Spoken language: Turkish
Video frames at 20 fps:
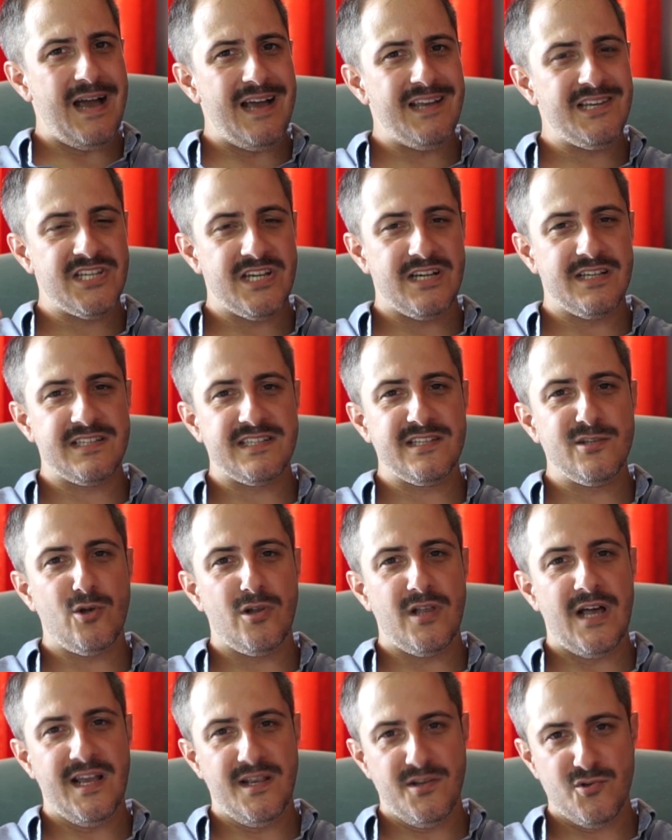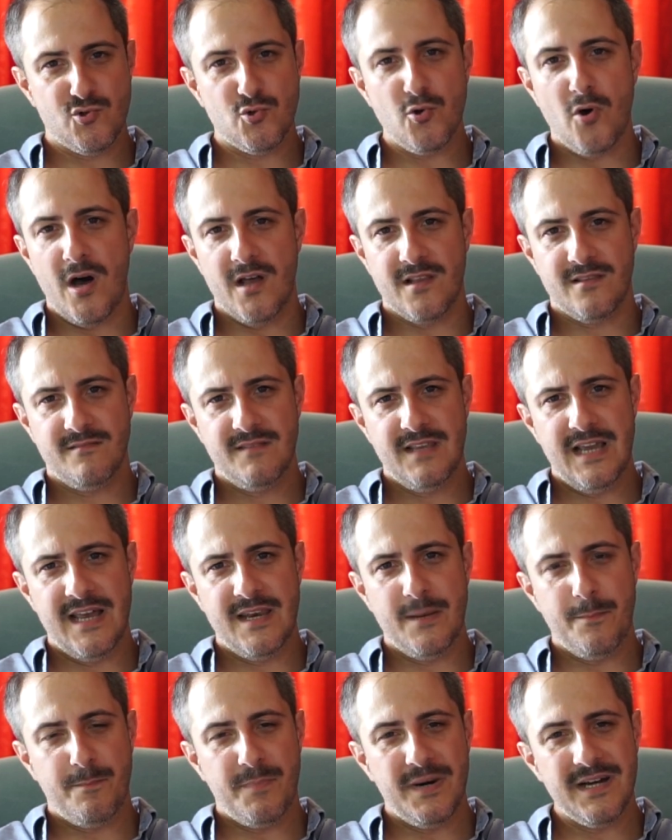bence asıl olay soğan.
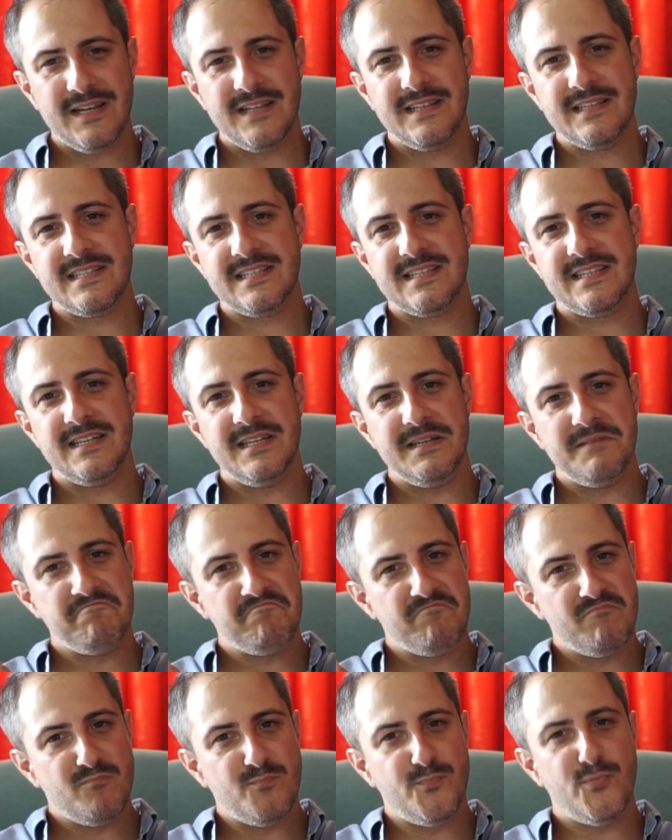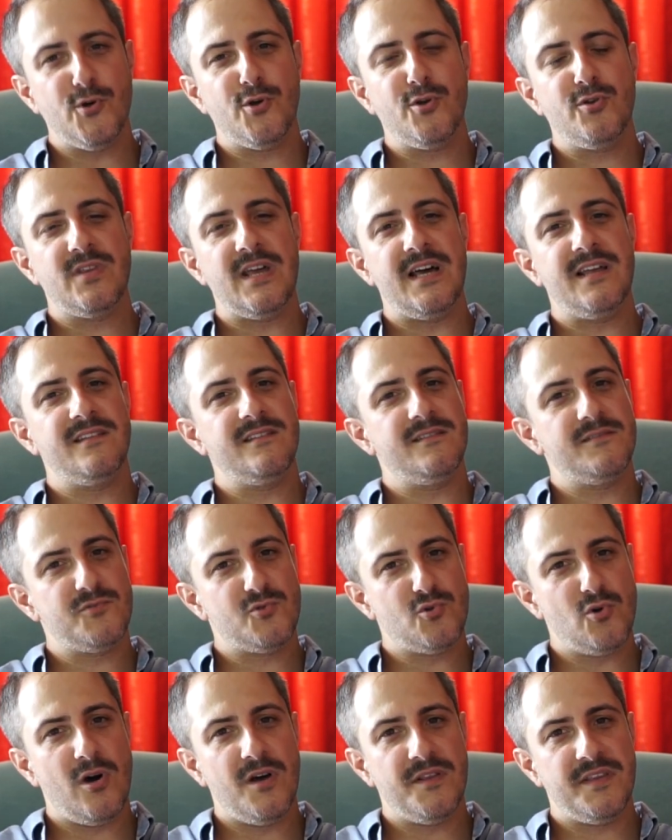Yani paranızı bugünden
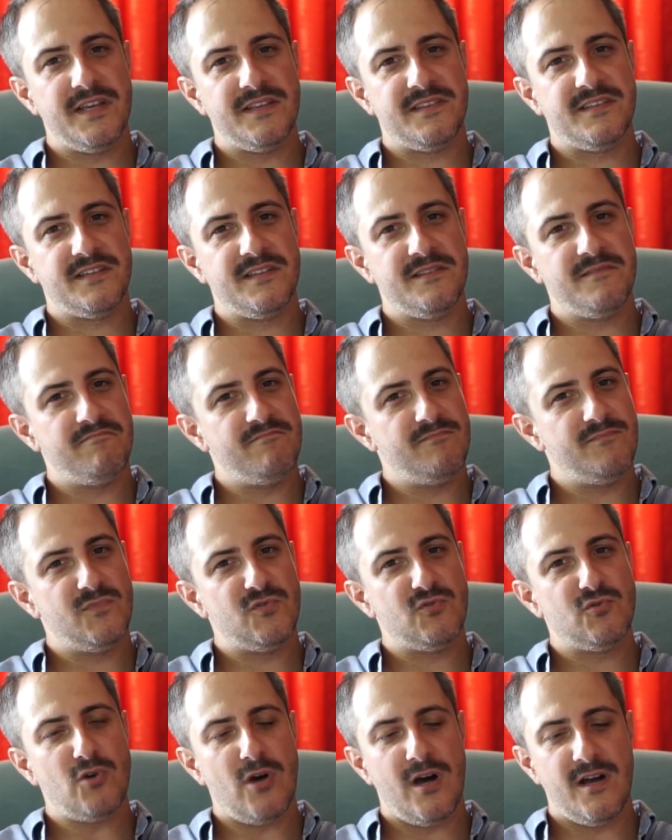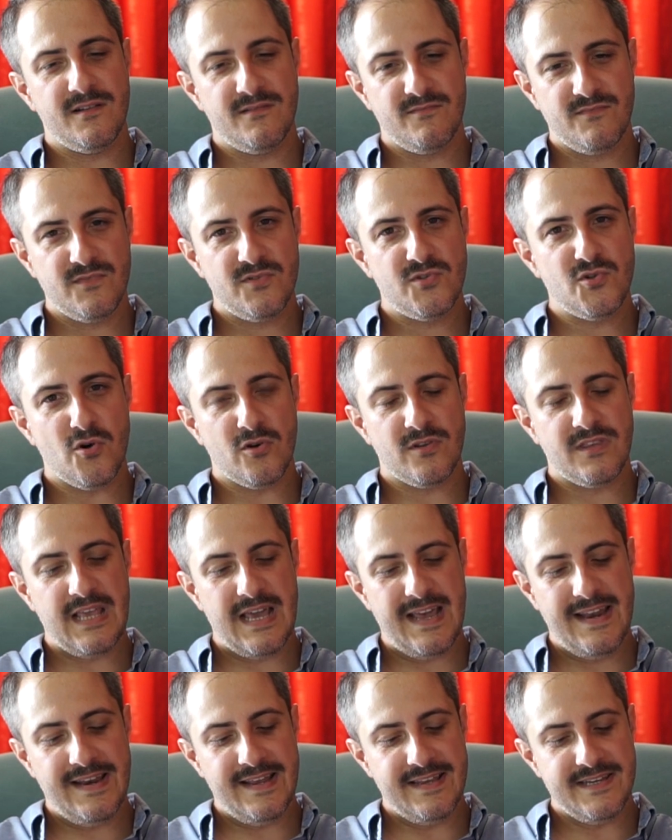soğana yatırın. Soğan çok
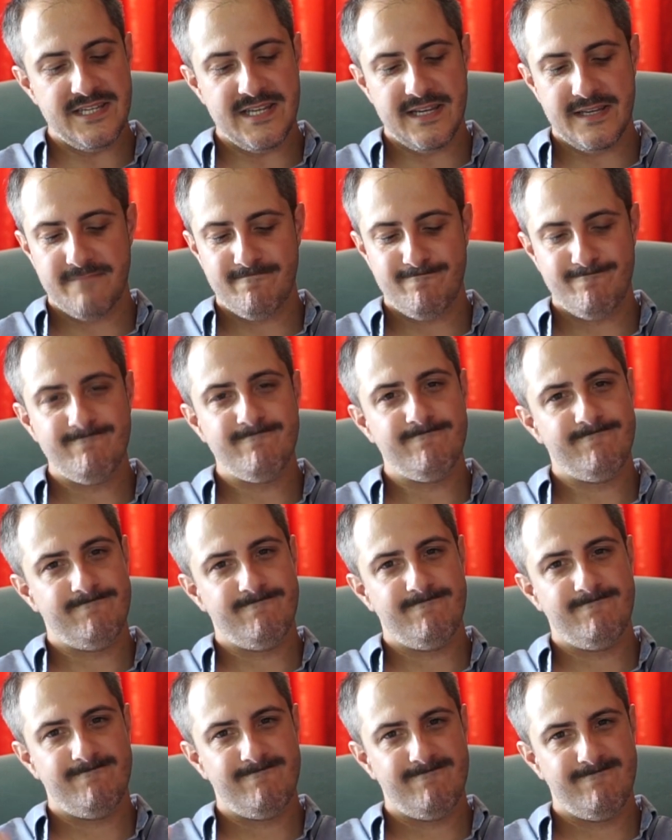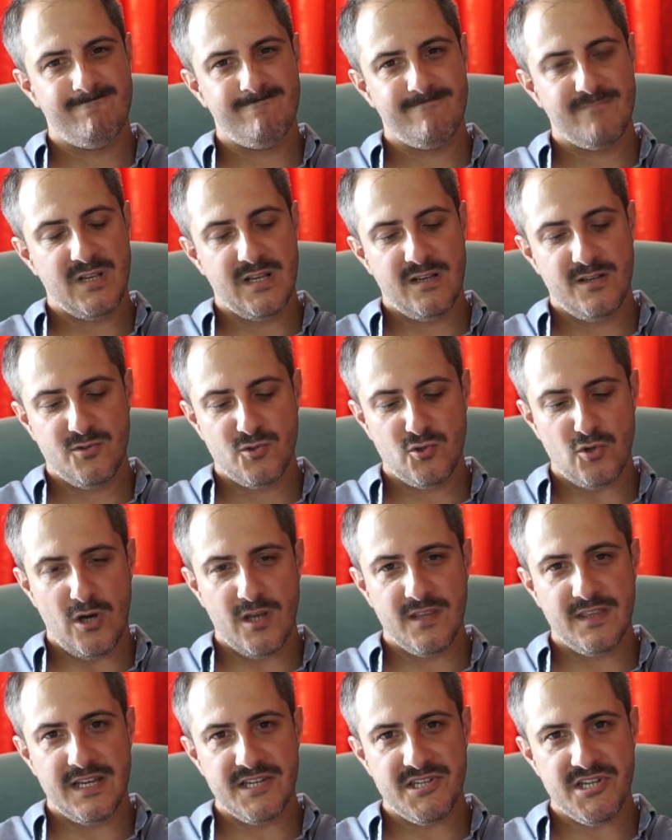değerlenecek.
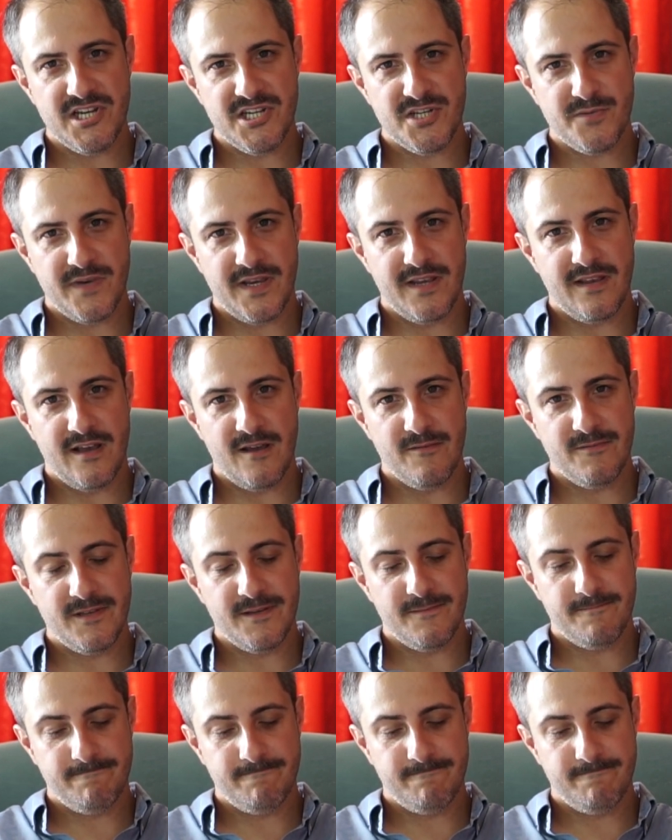Soğandan şaşmayın abi.